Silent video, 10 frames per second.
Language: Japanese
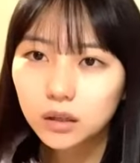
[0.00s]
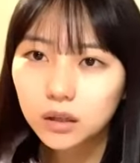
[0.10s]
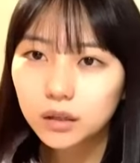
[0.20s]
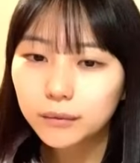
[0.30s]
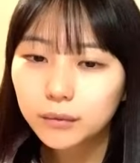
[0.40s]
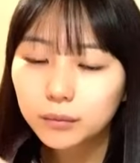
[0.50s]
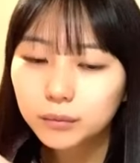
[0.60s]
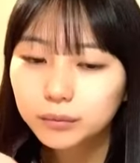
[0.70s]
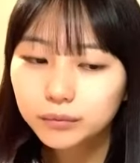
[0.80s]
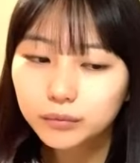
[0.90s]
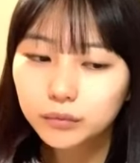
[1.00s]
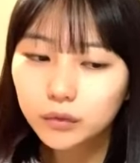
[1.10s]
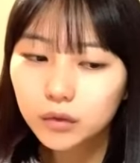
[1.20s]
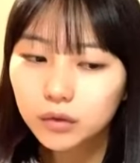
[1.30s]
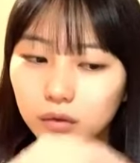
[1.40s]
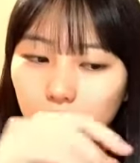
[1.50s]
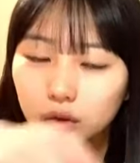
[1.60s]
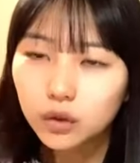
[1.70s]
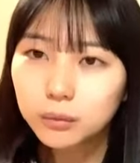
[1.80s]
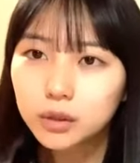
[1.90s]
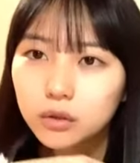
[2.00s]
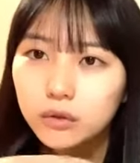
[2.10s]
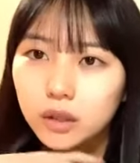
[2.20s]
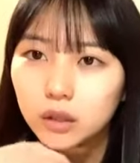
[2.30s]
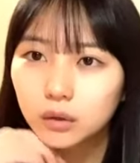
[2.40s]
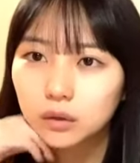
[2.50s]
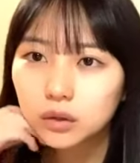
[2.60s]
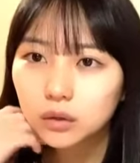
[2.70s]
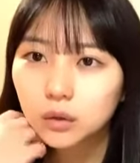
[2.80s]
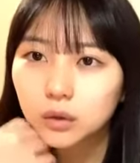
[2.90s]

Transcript: て鰹節上からのせる